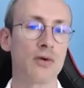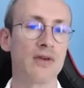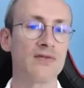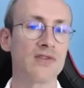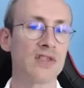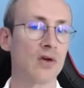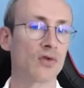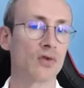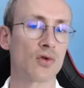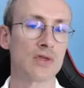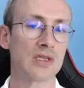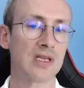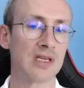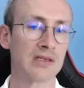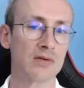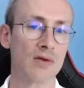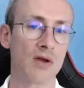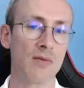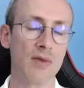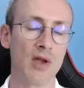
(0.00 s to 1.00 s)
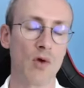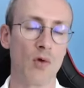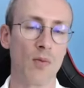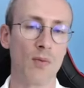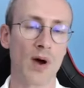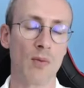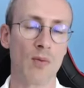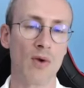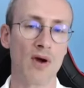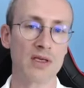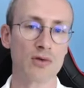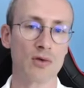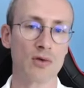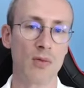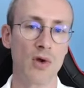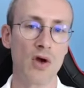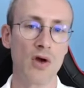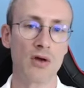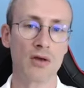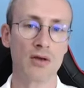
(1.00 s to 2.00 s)
Il faisait entre 500 et 1000 euros par mois avec son
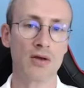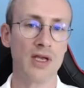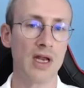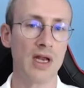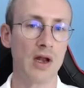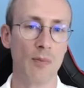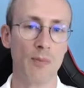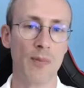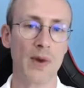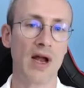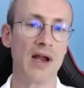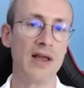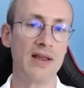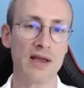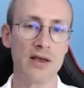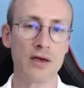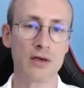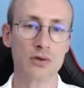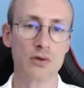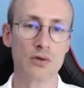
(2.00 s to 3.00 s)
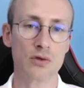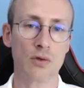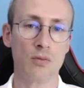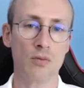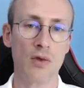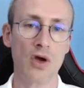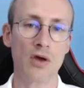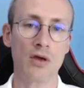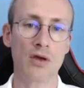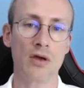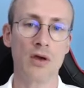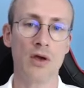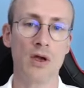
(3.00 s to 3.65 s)
blog. Il en parlait d'ailleurs sur son blog.